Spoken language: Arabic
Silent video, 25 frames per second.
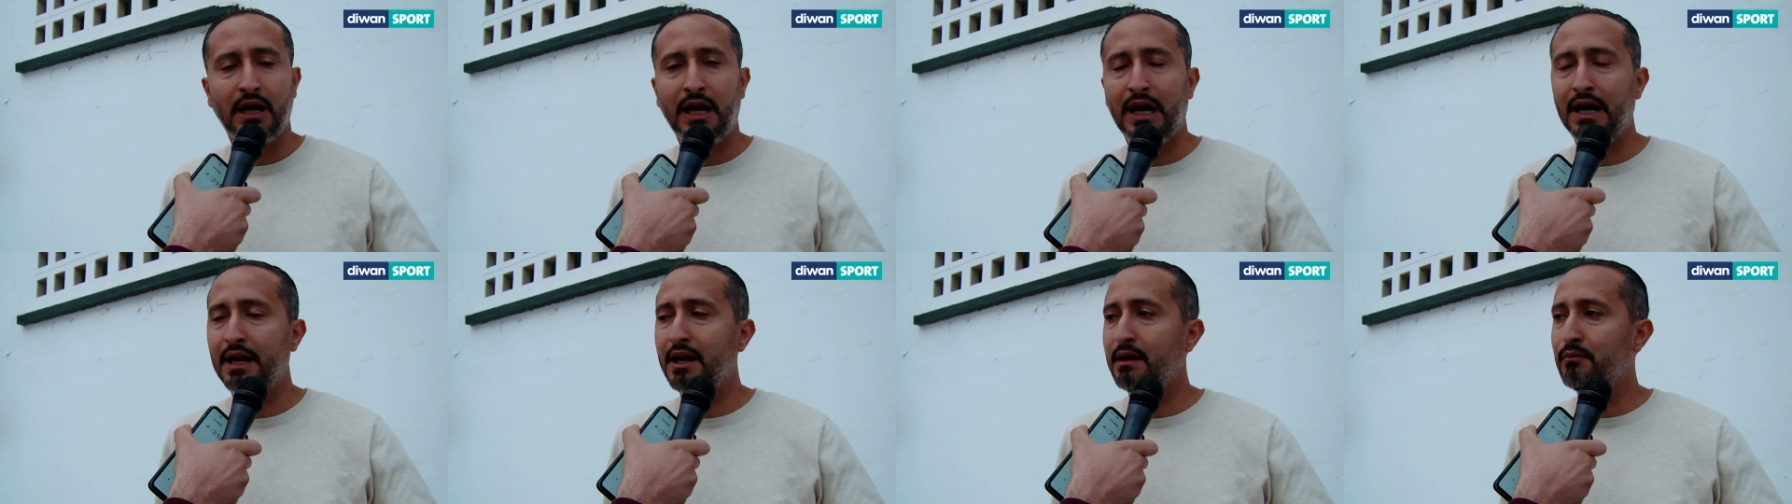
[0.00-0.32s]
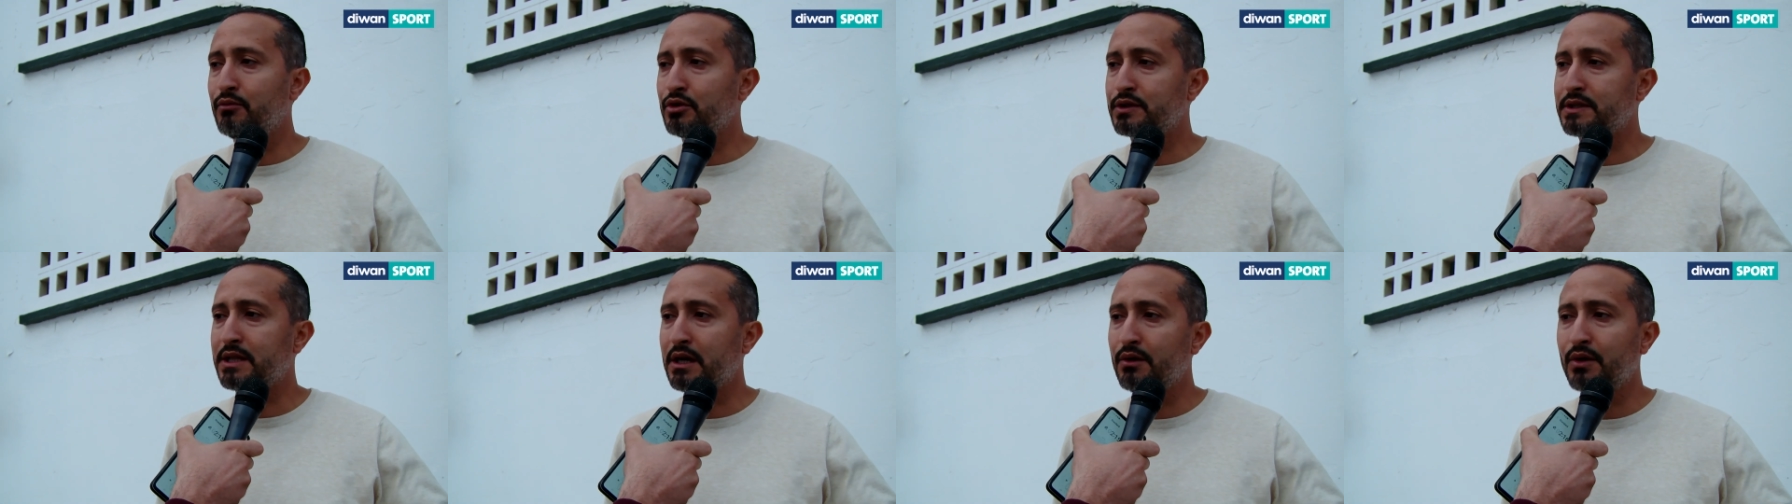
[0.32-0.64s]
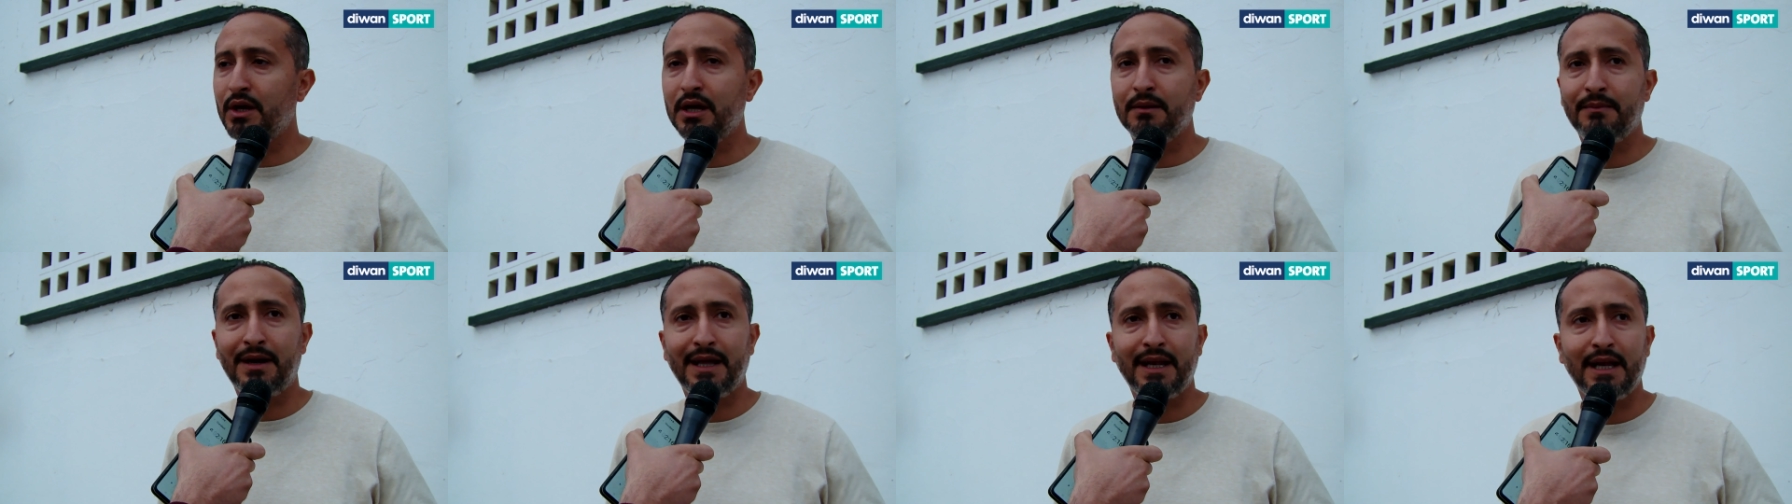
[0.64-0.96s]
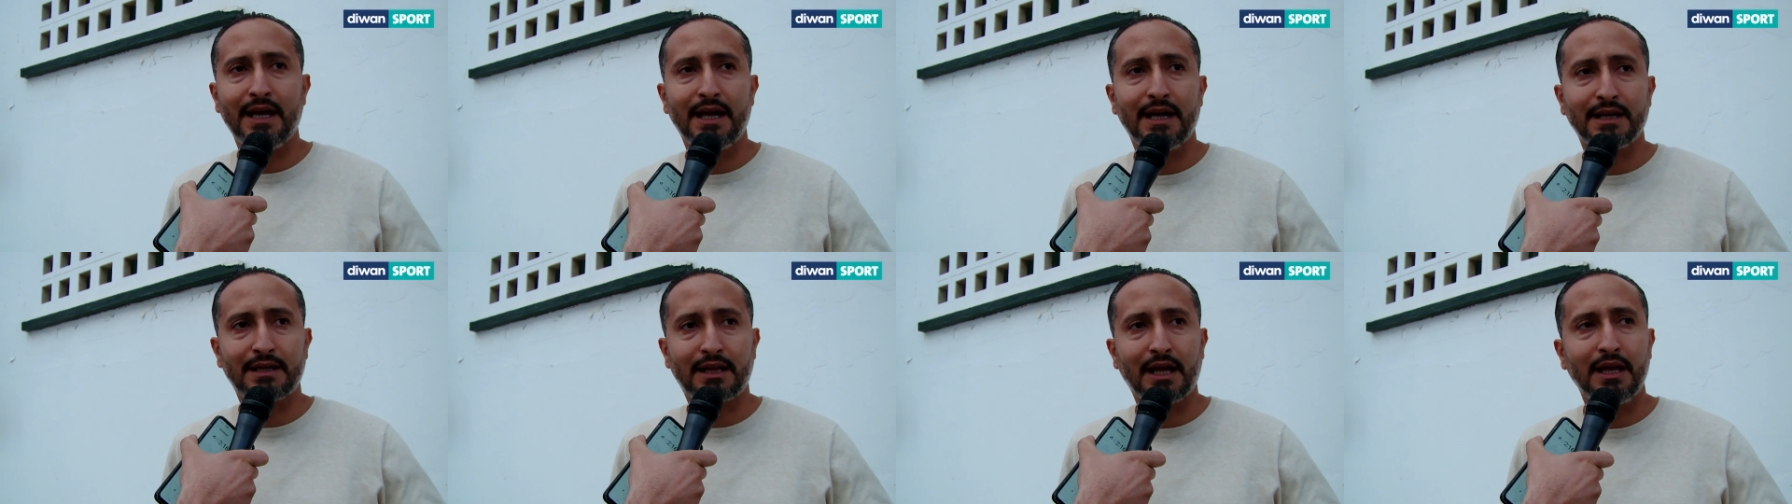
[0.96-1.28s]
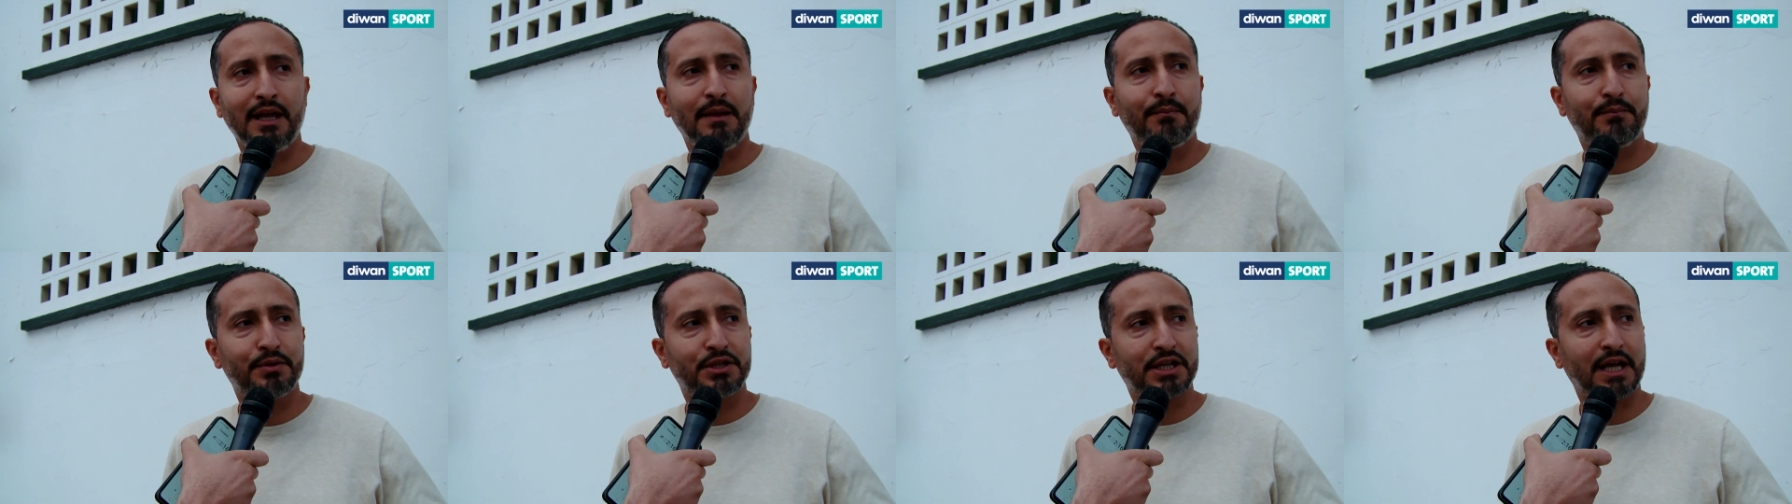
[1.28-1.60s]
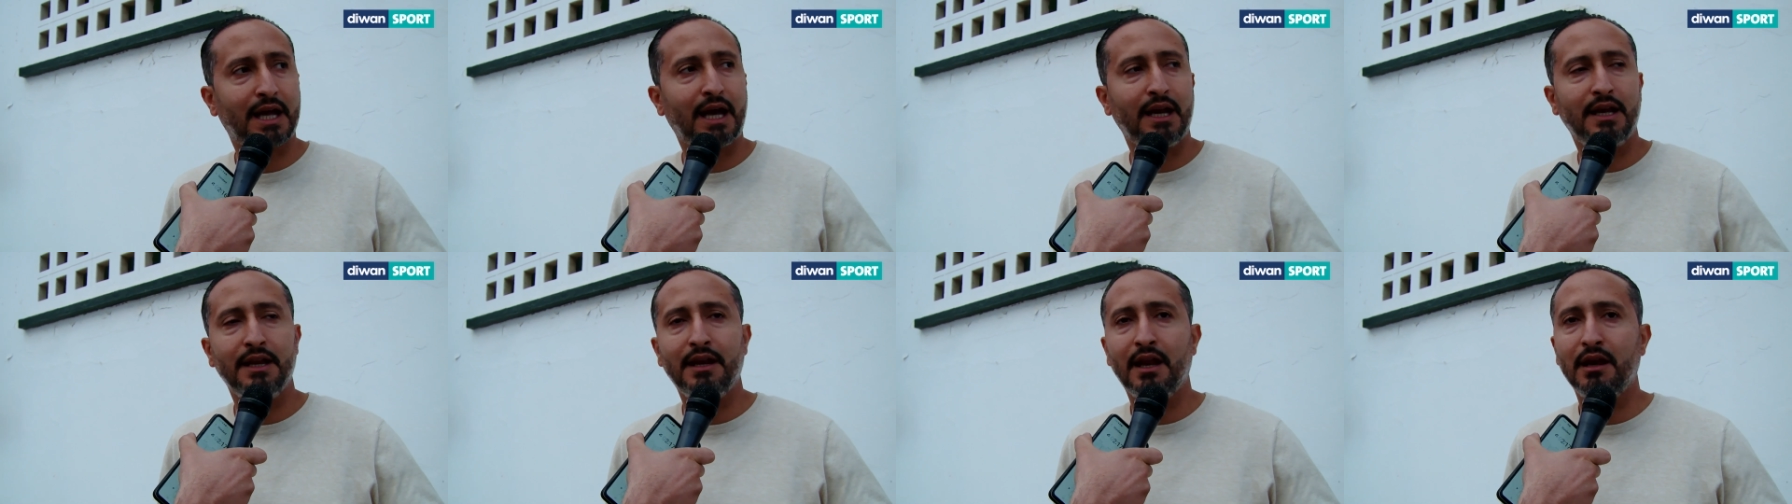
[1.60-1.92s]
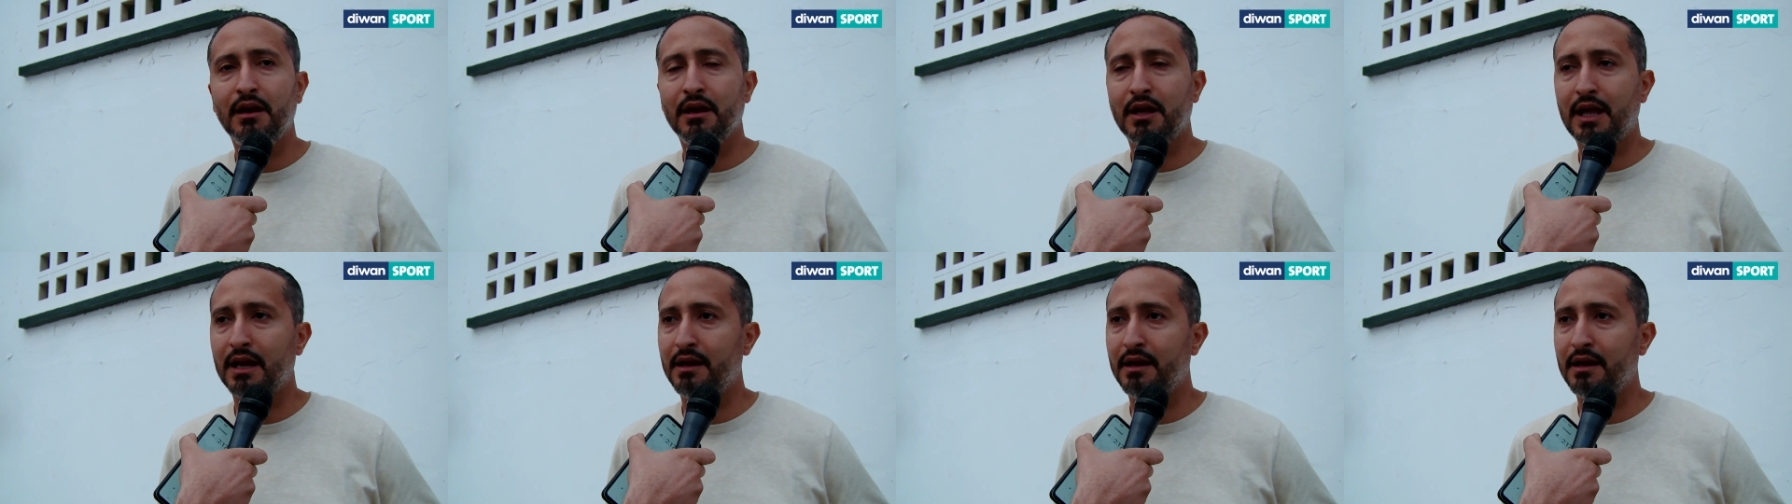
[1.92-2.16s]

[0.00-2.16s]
على مستوى معناها طيب باش يخلينا